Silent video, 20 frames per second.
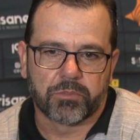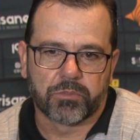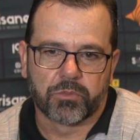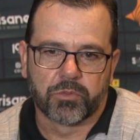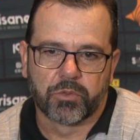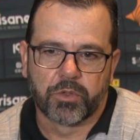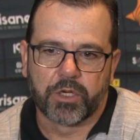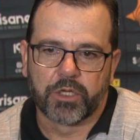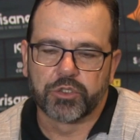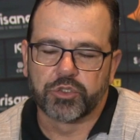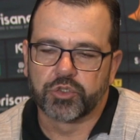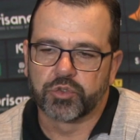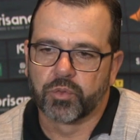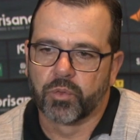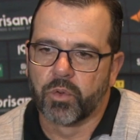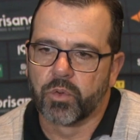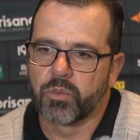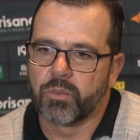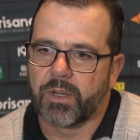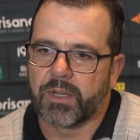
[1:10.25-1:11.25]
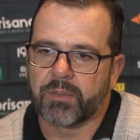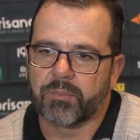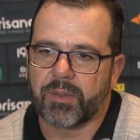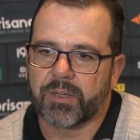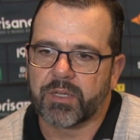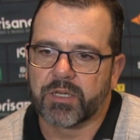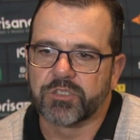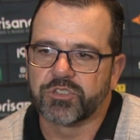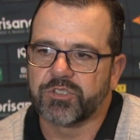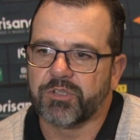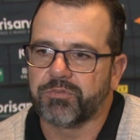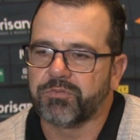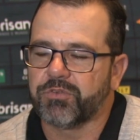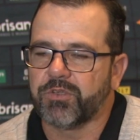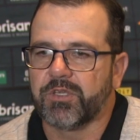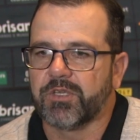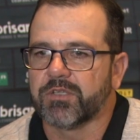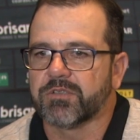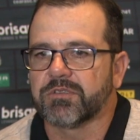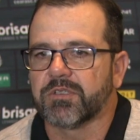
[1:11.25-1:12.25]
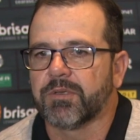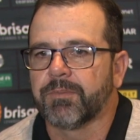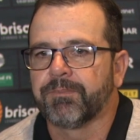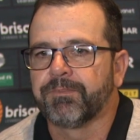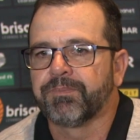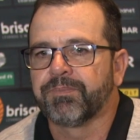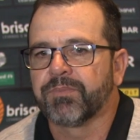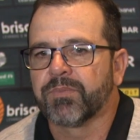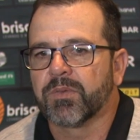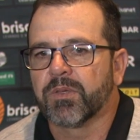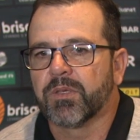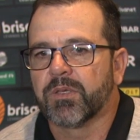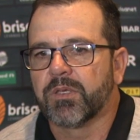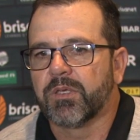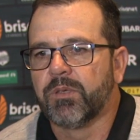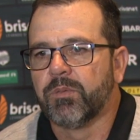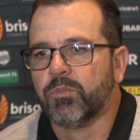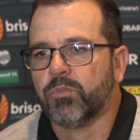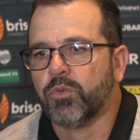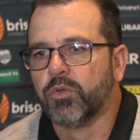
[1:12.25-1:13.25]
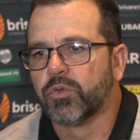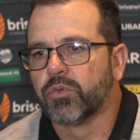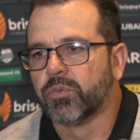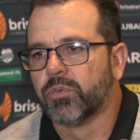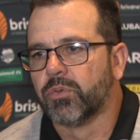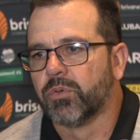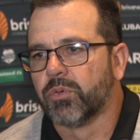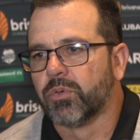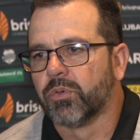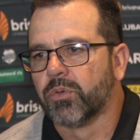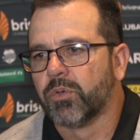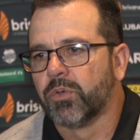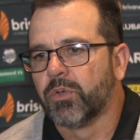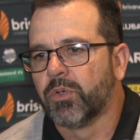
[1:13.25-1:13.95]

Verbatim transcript: um grande jogo, uma, uma grande defesa. E muito